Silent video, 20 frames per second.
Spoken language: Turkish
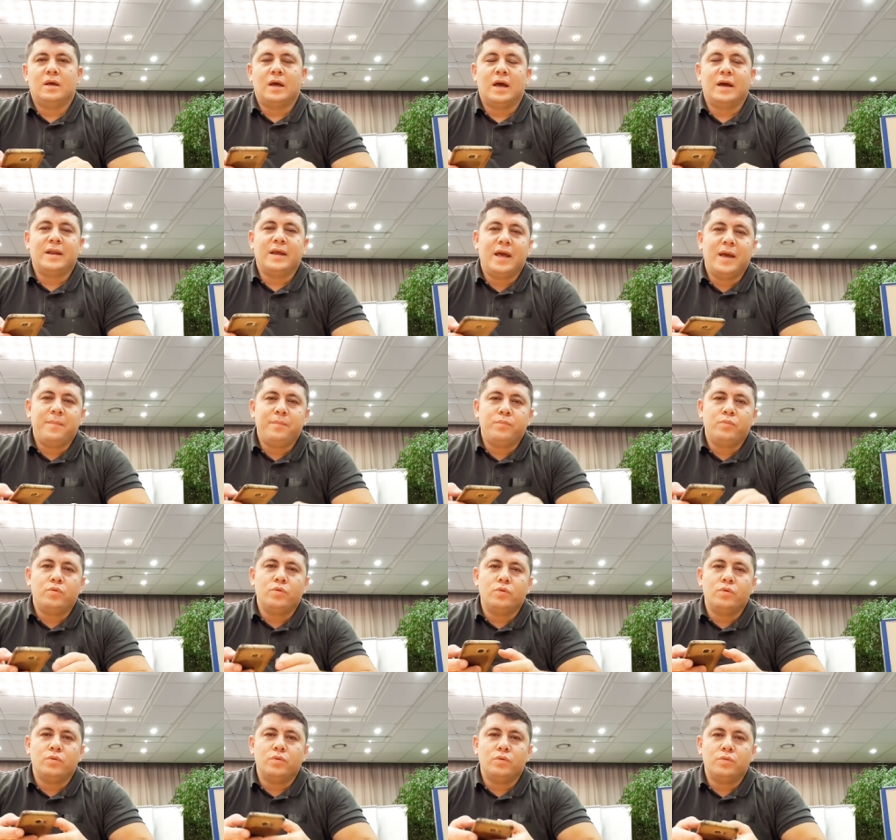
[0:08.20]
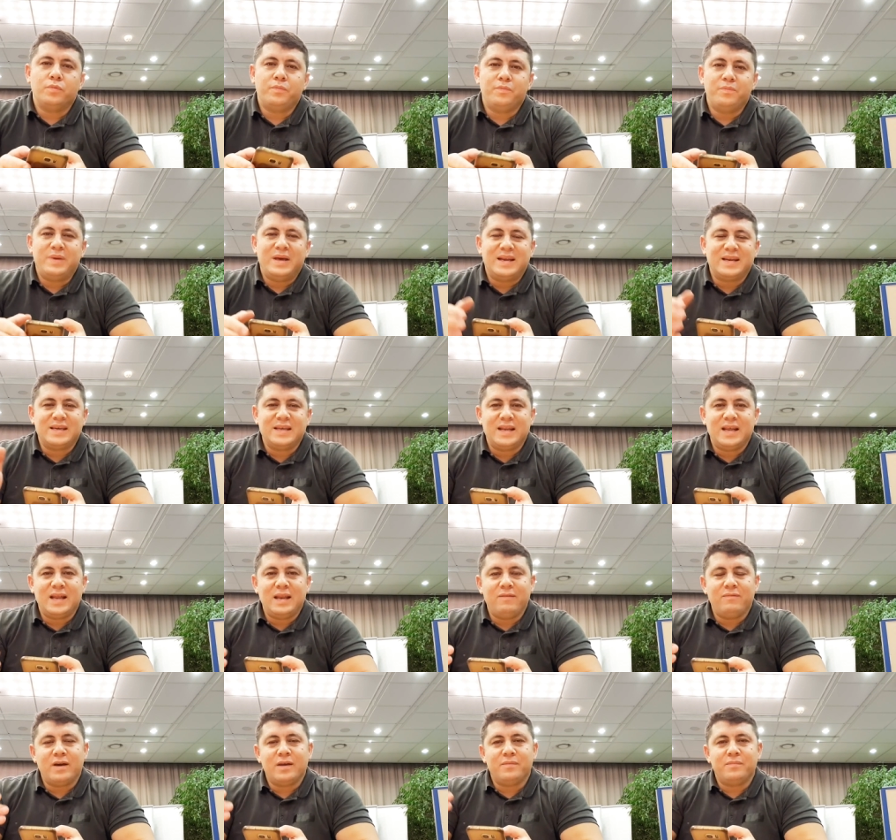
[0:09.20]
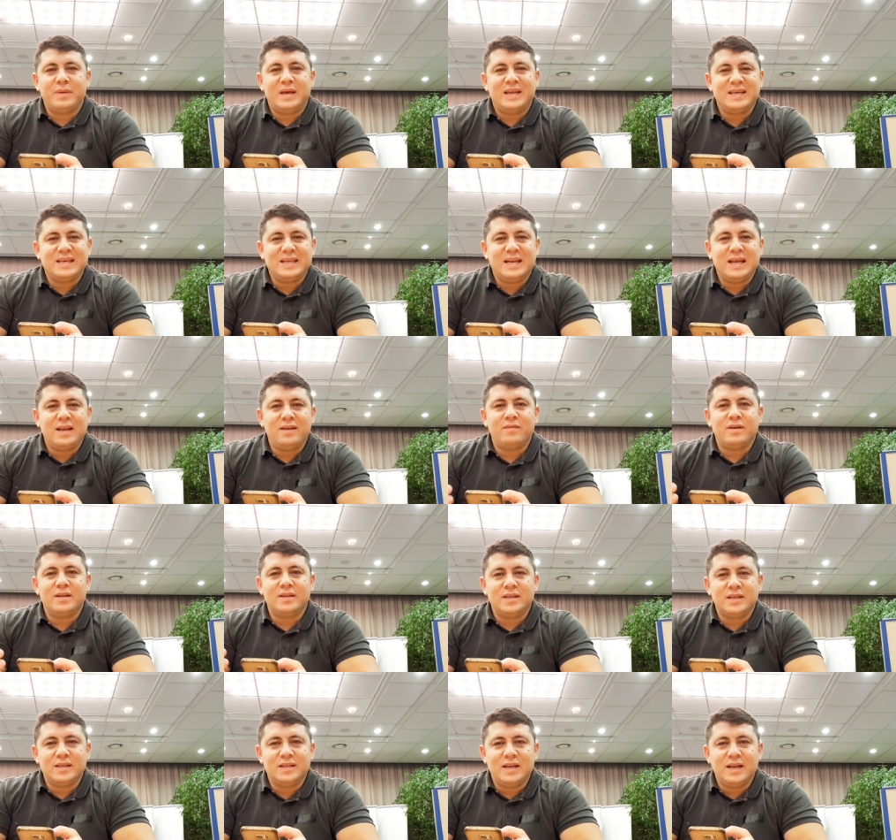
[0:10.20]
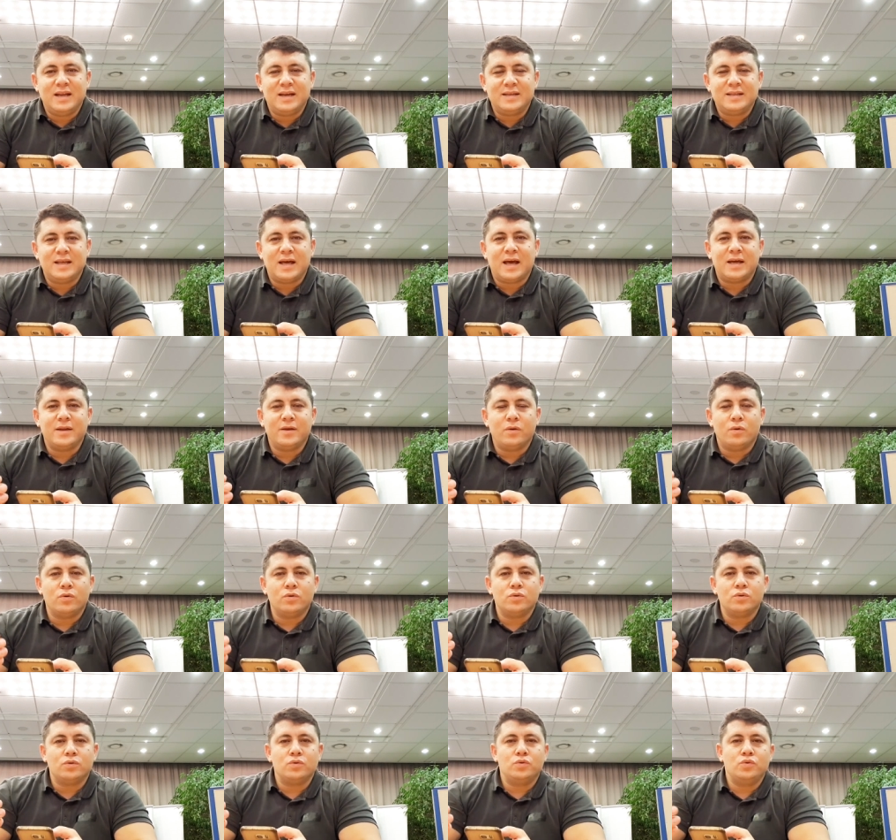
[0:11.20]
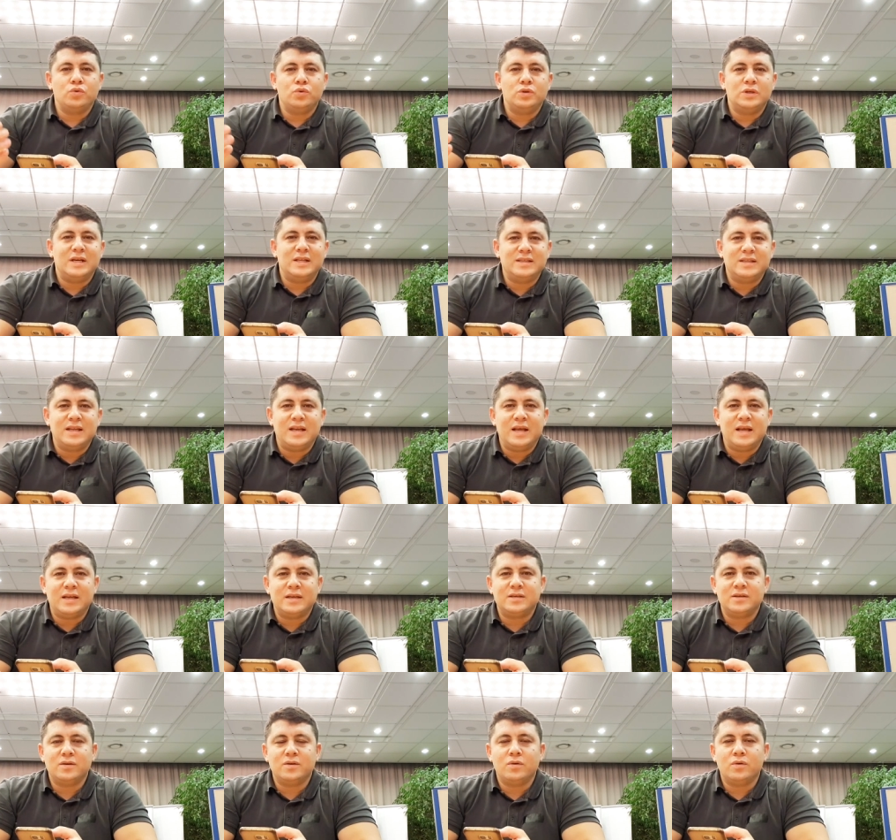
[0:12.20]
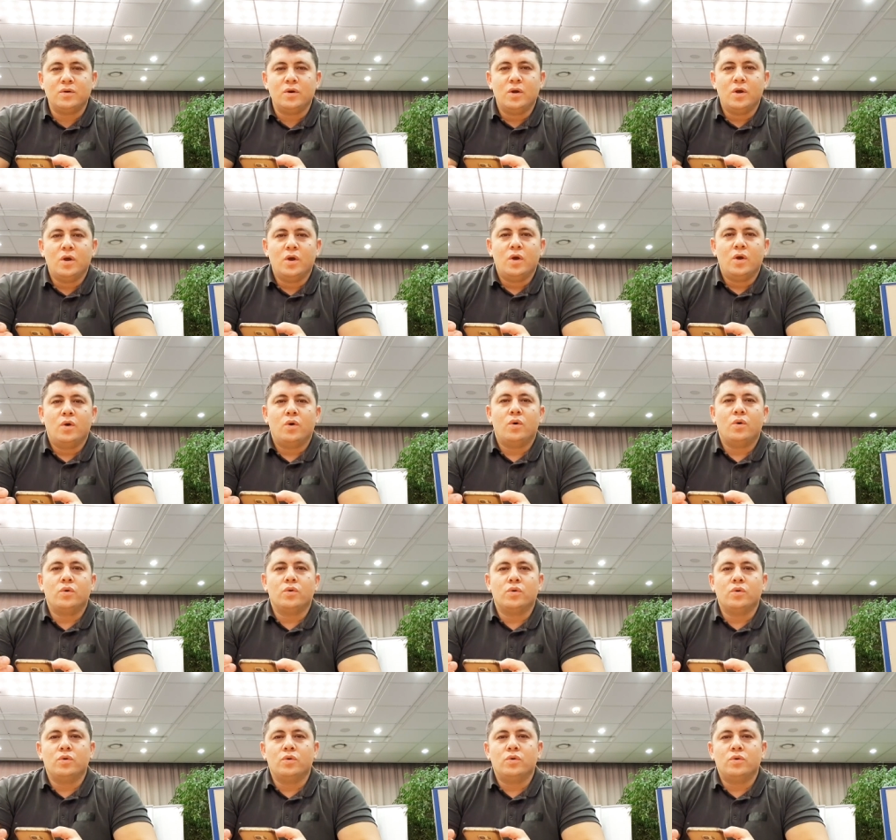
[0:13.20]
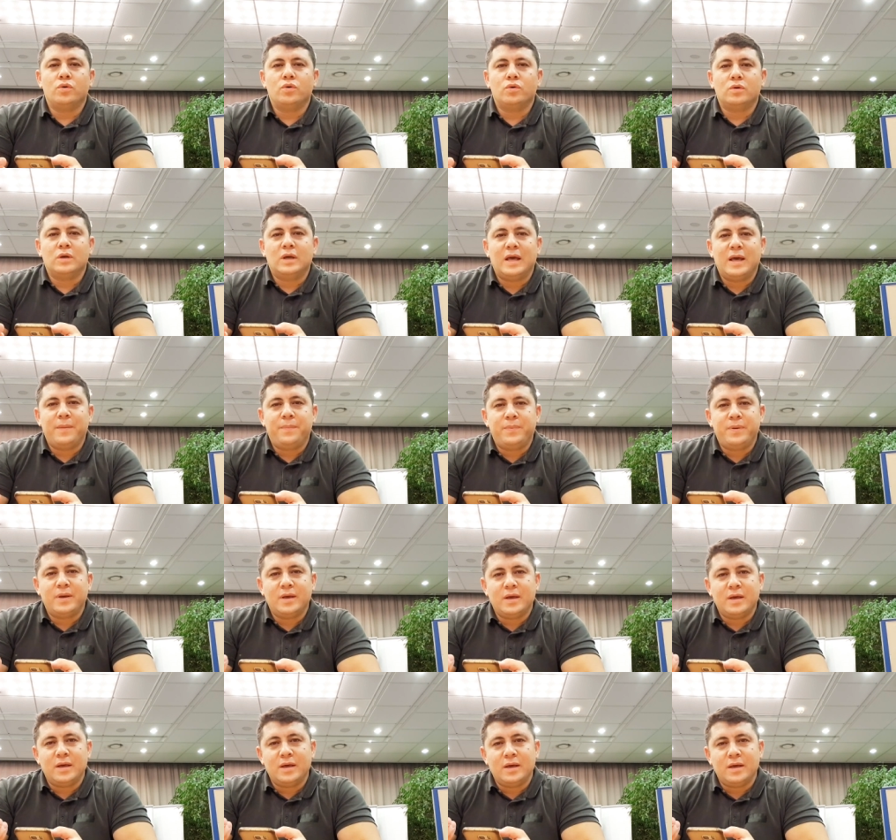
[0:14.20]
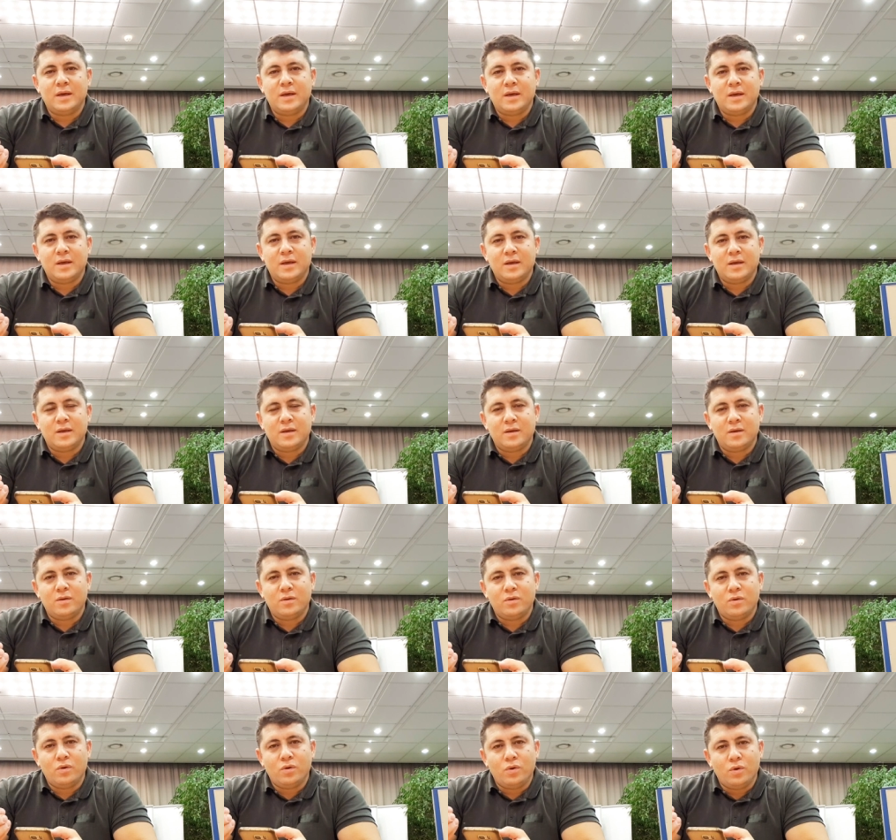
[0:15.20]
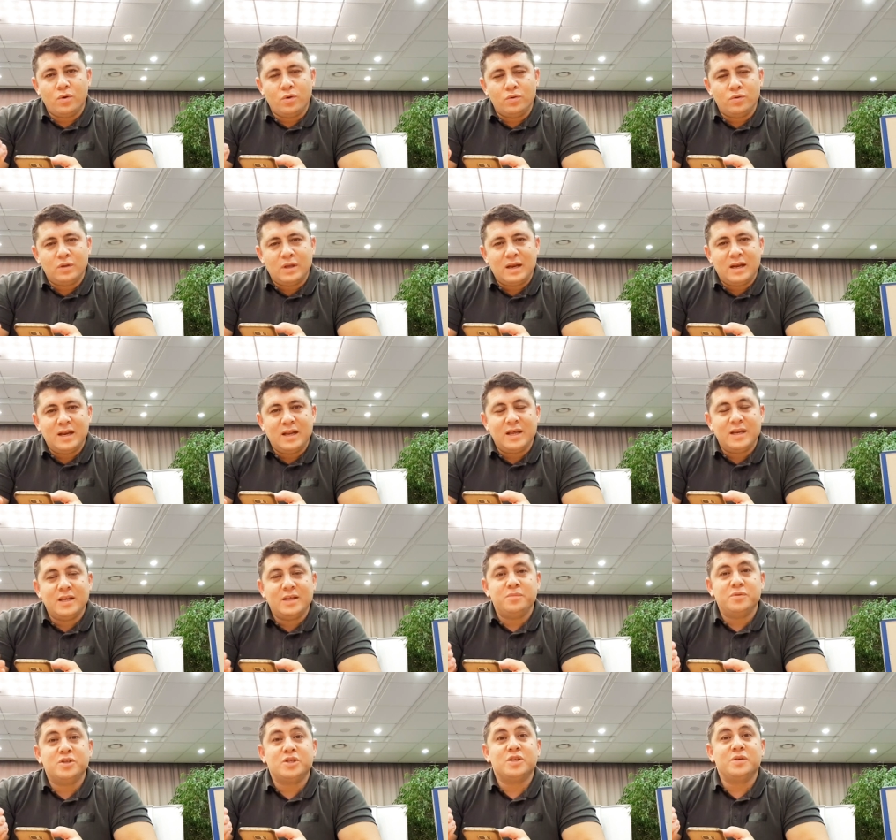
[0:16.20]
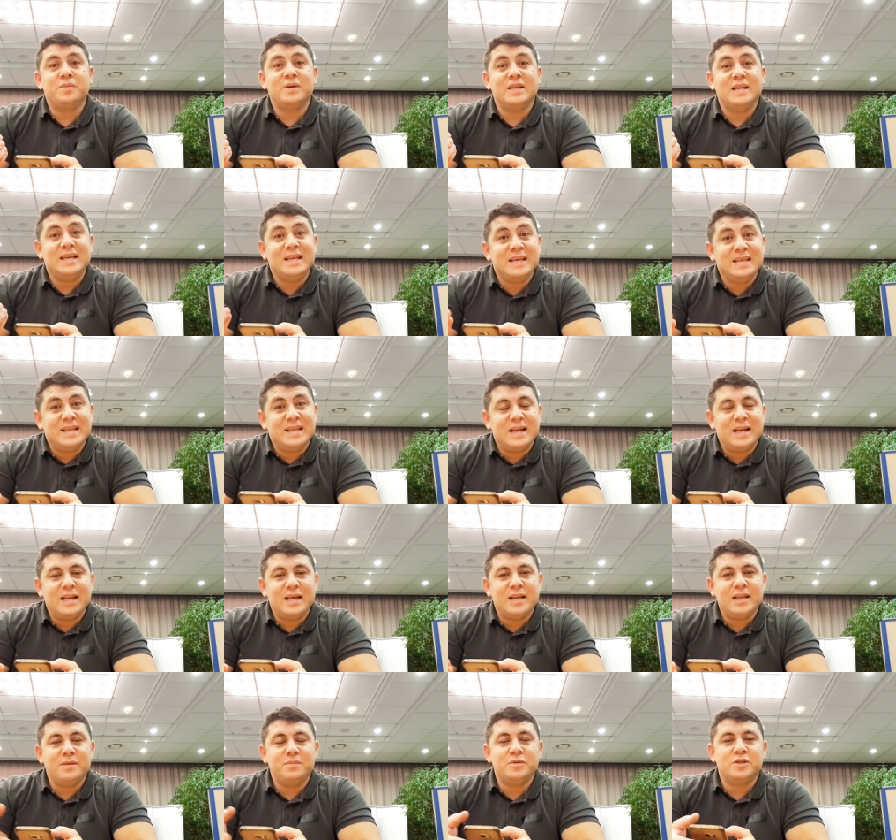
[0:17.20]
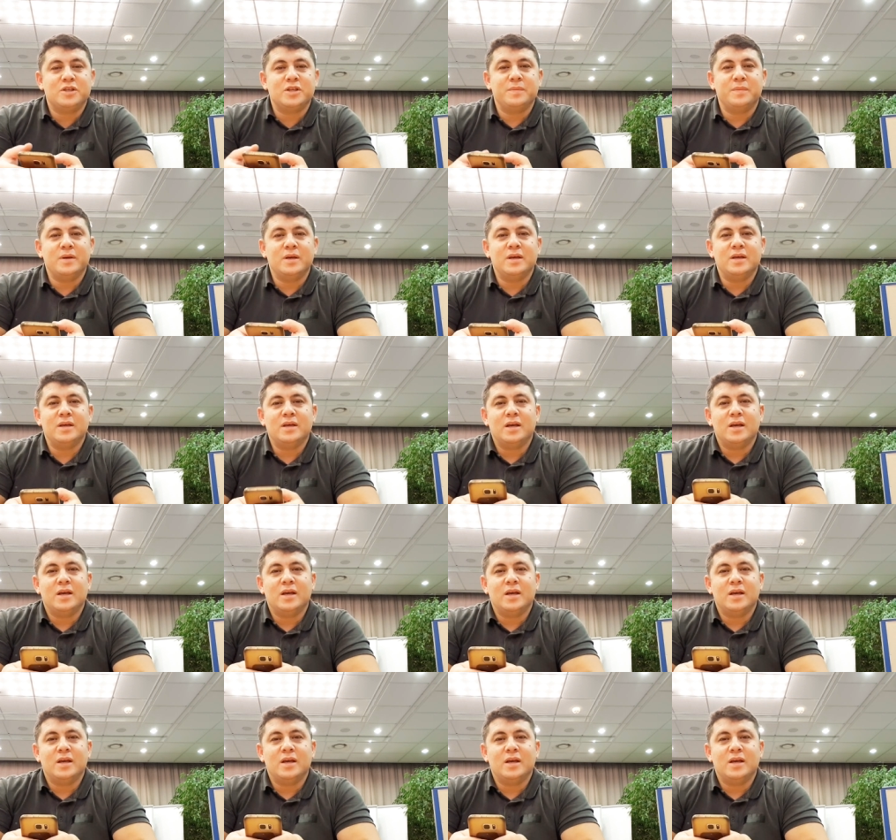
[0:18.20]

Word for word: Hani hep bu Berkin Elvan, Berkin Elvan dediler de hani onu yücelttiler. Onu hep e, önderleriymiş gibi, liderleriymiş gibi.